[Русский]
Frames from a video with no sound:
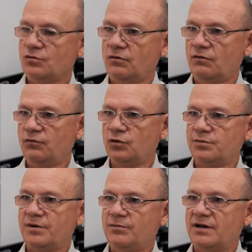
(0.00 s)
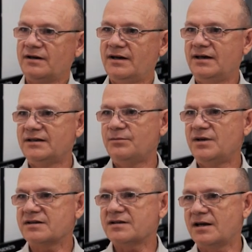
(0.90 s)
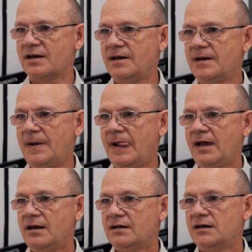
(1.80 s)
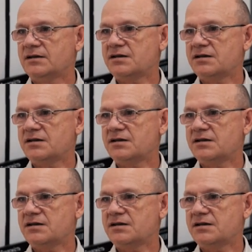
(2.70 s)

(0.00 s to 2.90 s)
то вот примерно это место. Это